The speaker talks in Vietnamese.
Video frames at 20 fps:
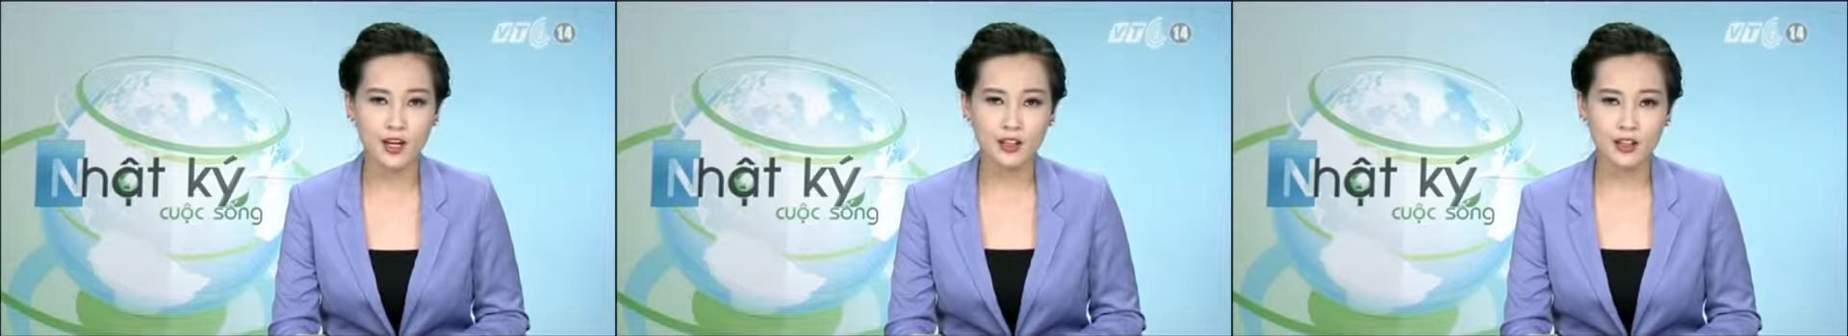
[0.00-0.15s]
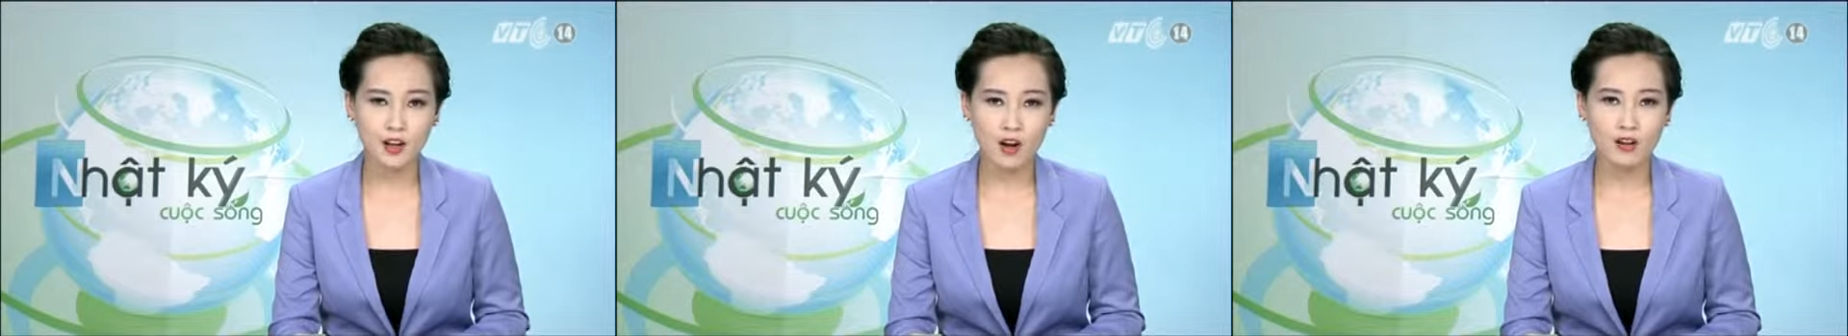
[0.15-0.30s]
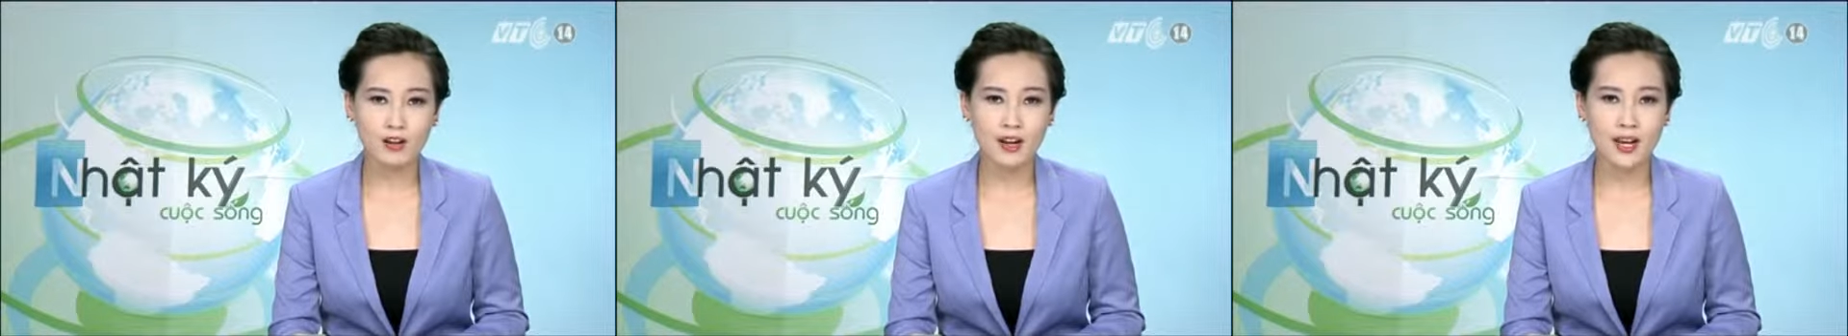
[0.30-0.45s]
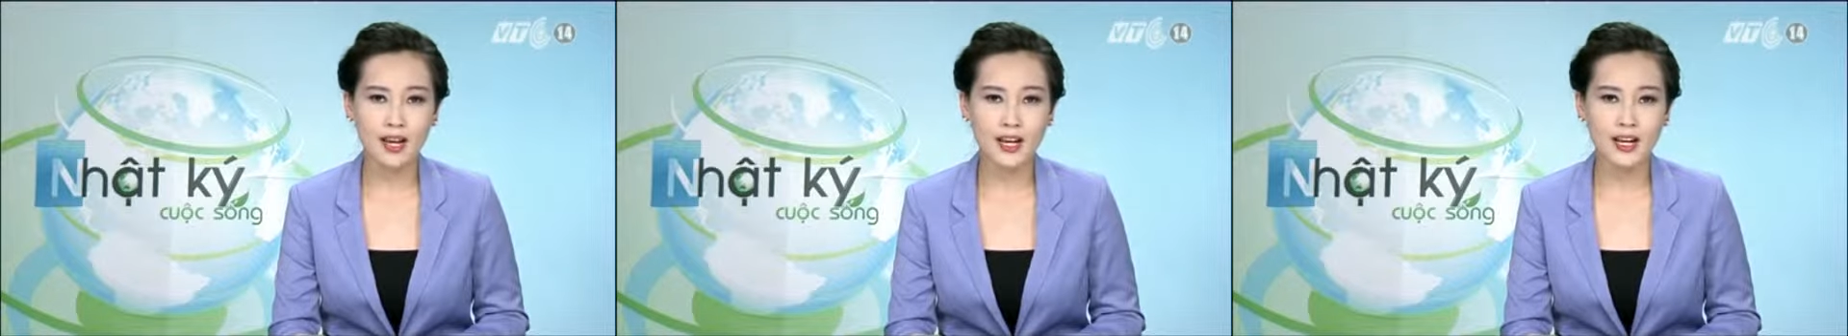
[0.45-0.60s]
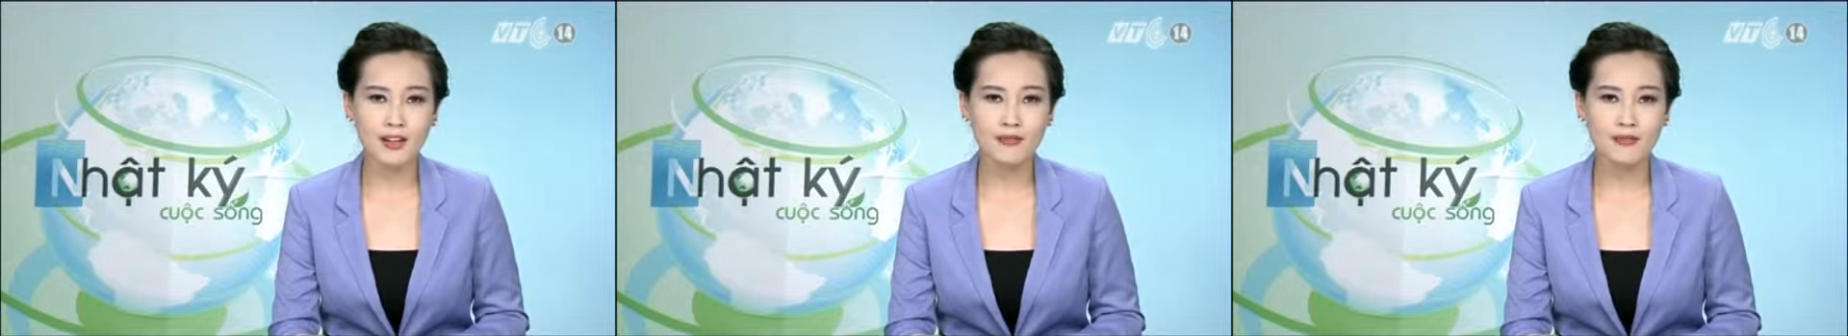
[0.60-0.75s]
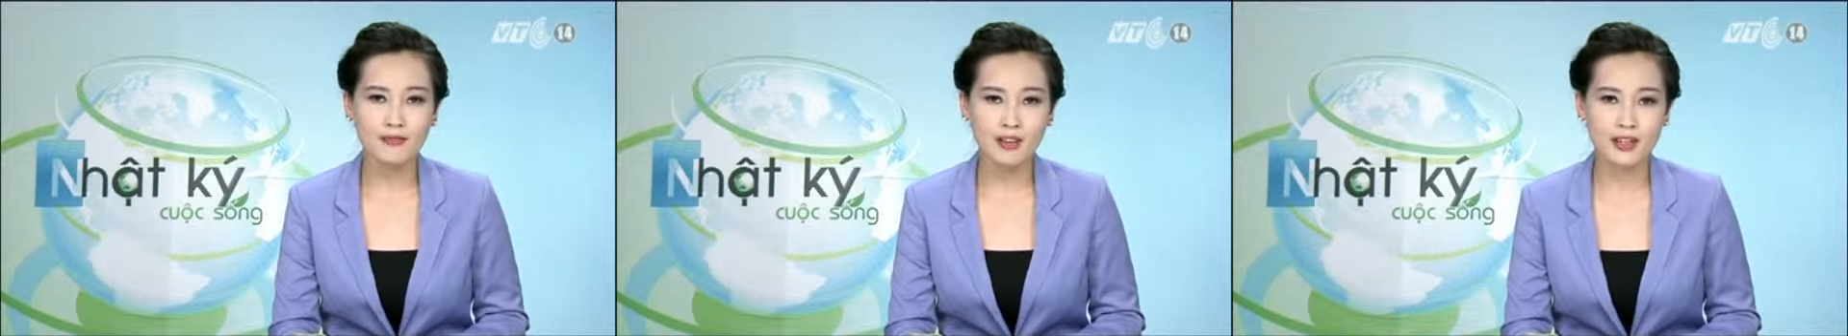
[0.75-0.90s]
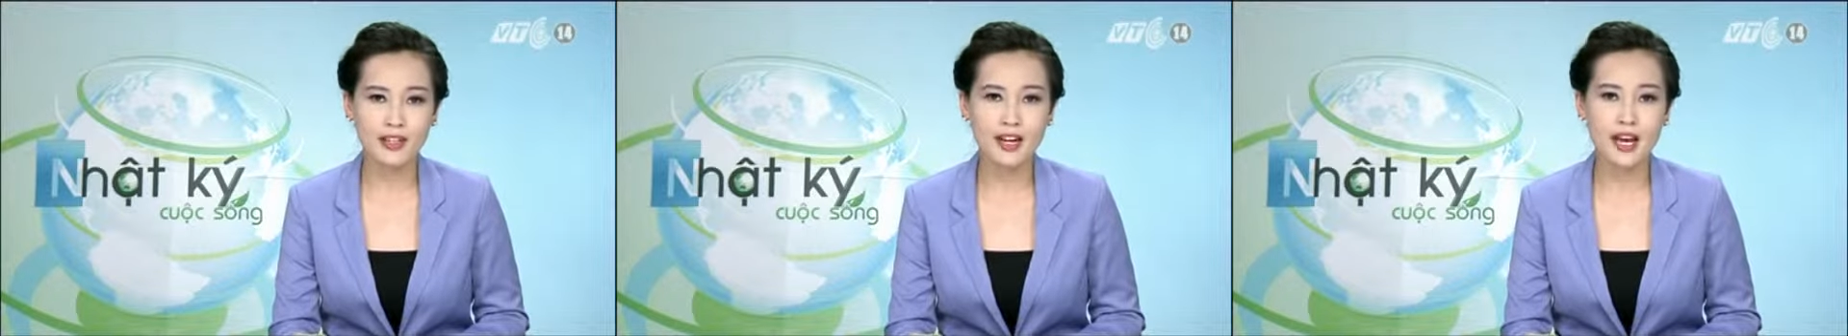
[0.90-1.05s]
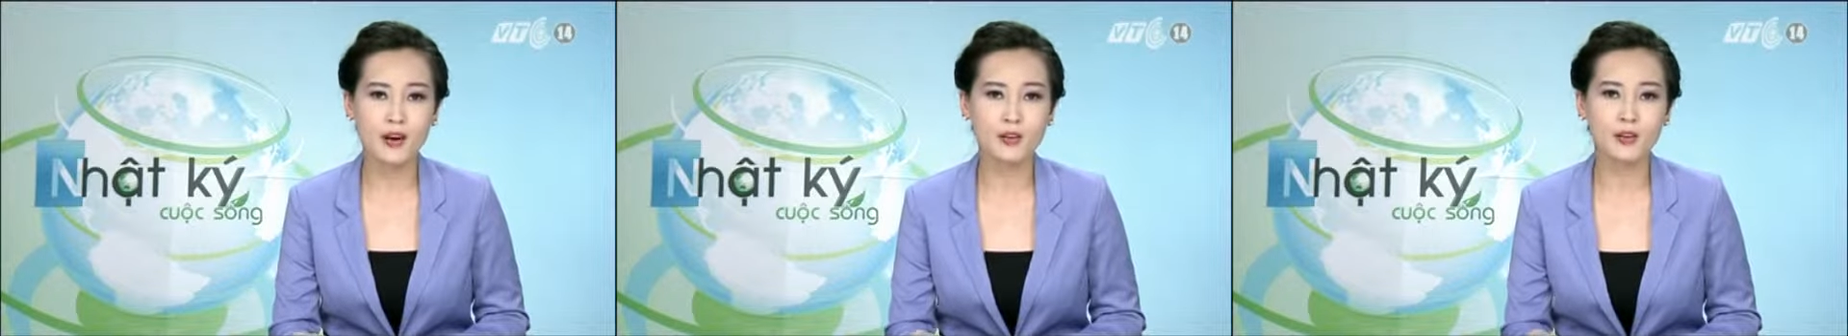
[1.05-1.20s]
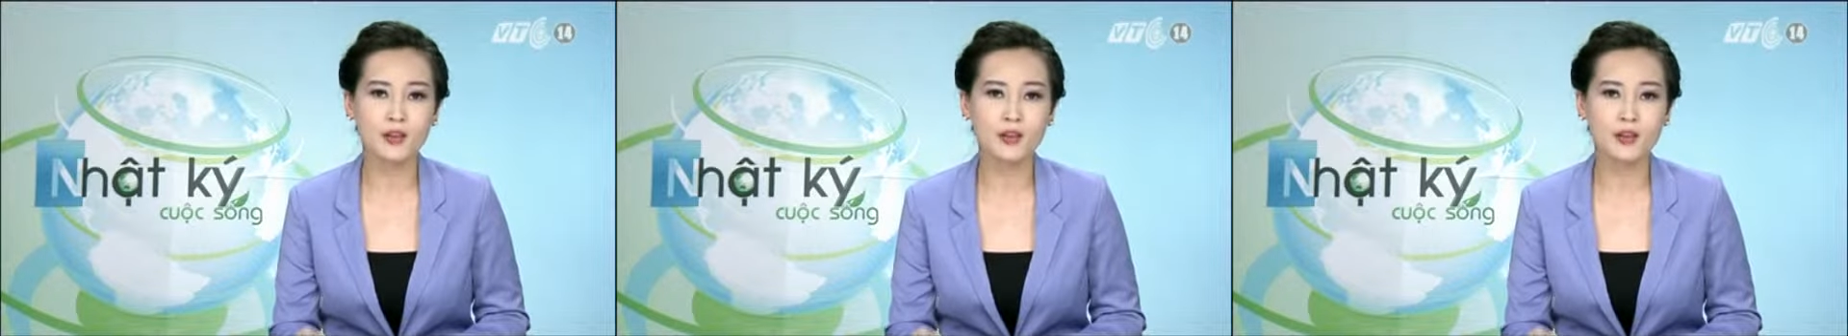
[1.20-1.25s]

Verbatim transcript: có lẽ phần nào